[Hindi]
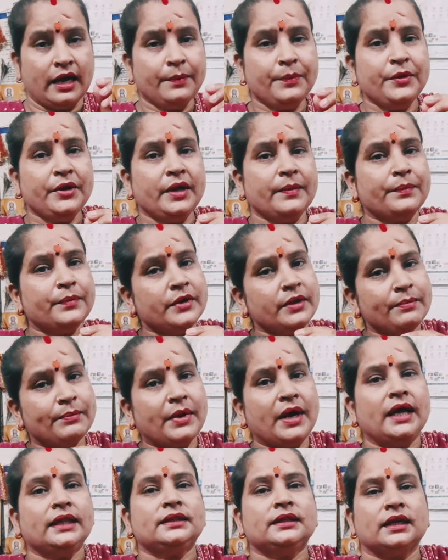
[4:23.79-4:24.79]
आपने अपनी
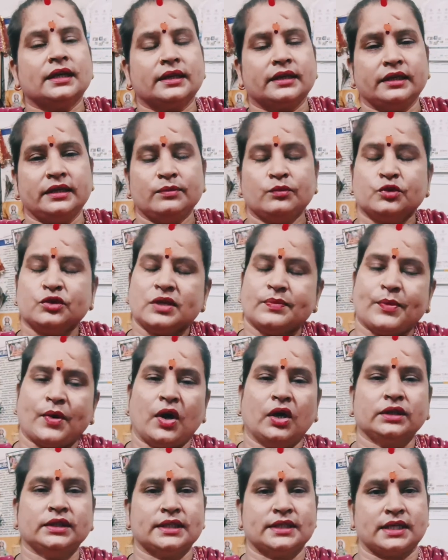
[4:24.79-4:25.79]
बात रखी मुझे
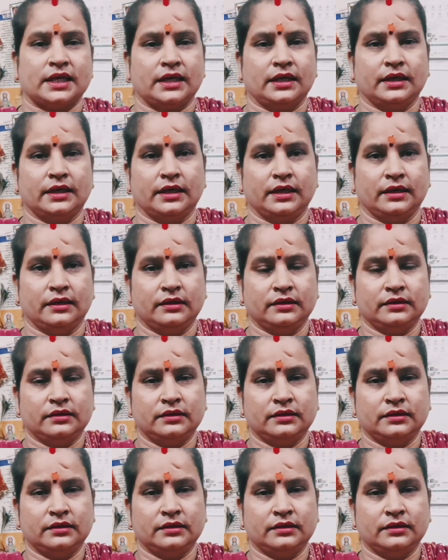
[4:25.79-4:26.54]
बहुत अच्छा लगा